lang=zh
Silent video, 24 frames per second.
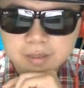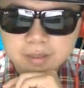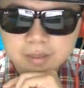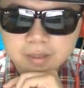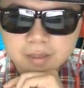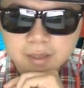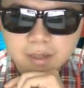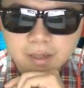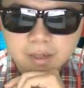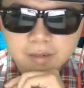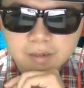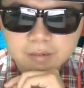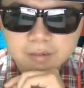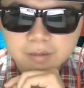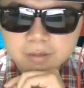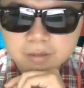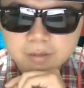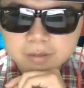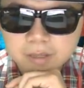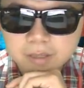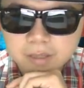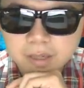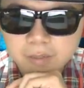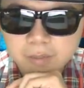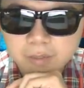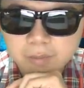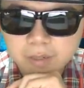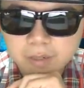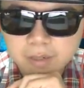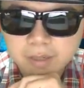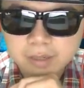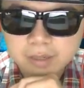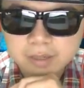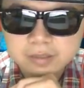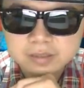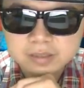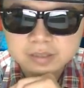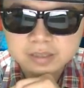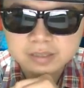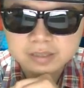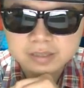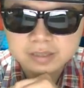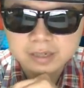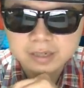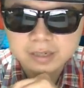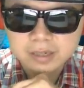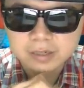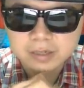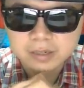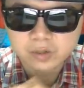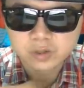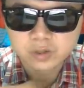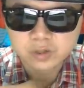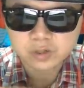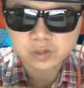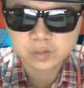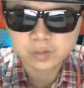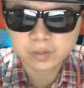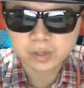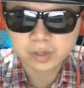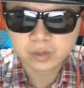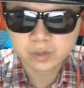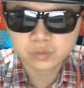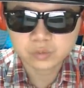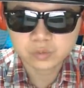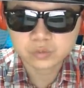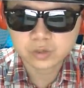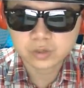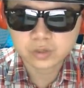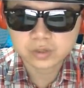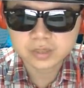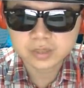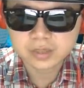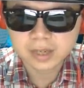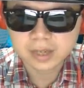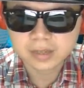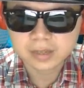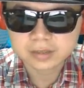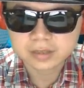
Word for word: 好，那我们也跟现场的观众朋友互动一下，